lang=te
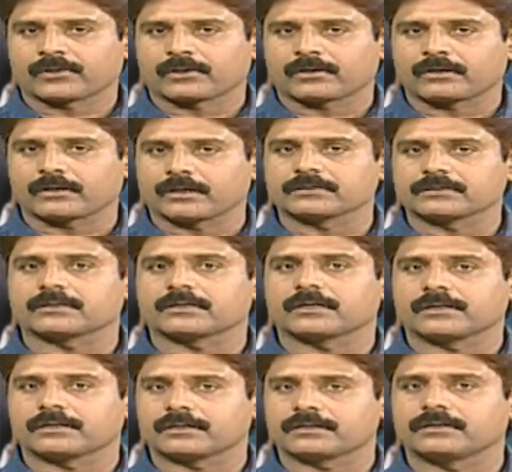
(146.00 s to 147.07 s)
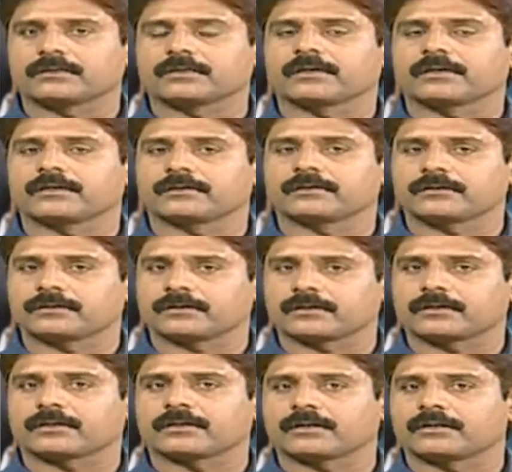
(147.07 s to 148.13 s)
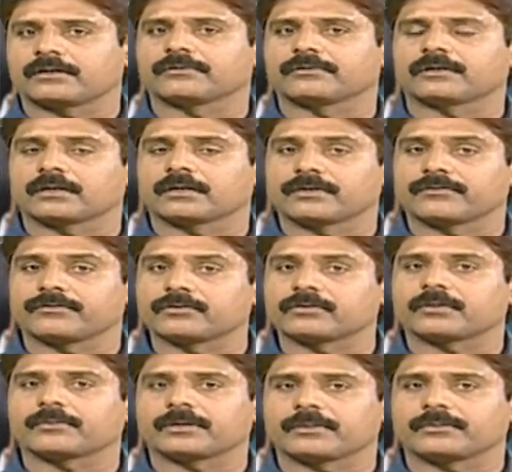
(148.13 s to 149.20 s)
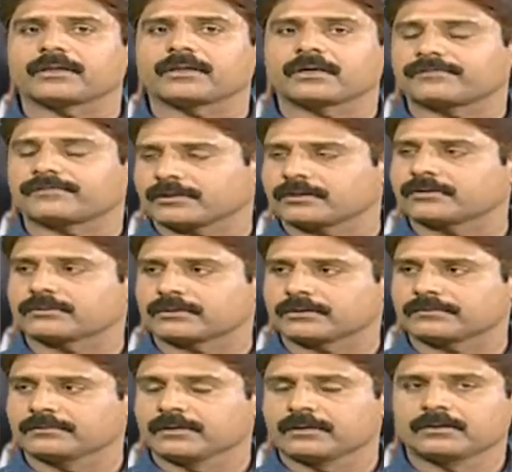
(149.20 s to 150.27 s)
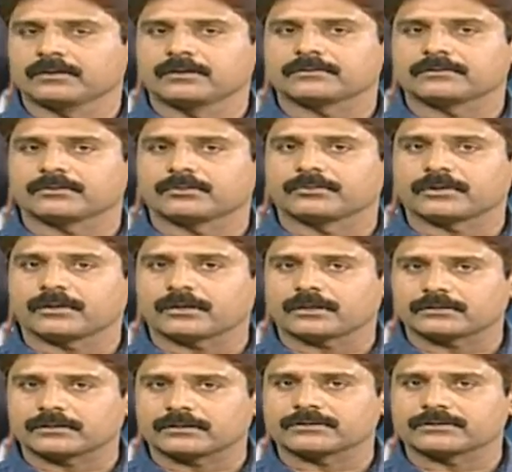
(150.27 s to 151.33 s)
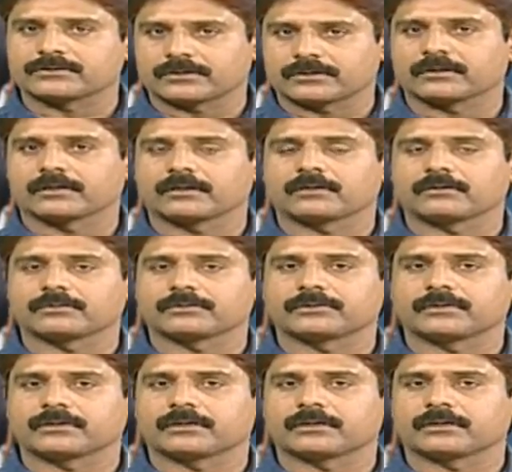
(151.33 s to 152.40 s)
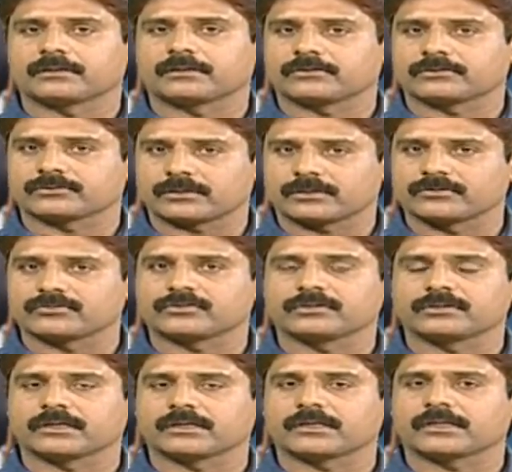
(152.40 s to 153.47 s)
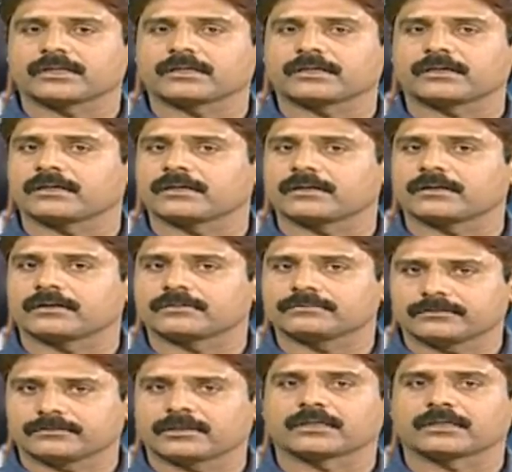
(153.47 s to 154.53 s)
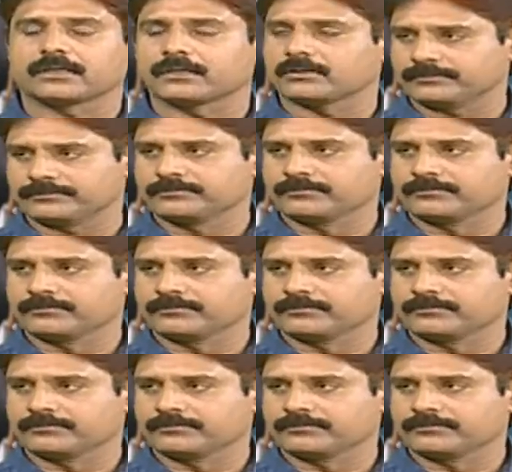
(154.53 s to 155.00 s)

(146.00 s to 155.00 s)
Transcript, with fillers: అంటే లంగ్స్ కానీ కిడ్నీ కానీ ఇంకా లివర్ కానీ ఇవి కూడా మెల్లమెల్లగా ఎఫెక్ట్ అవుతాయి సో రుమటైడ్ ఆథరైటిస్ జనరల్గా అలోపతులు ఏంటంటే ఇది ఒకసారి వచ్చింది అంటే ఇంకా అది తగ్గదు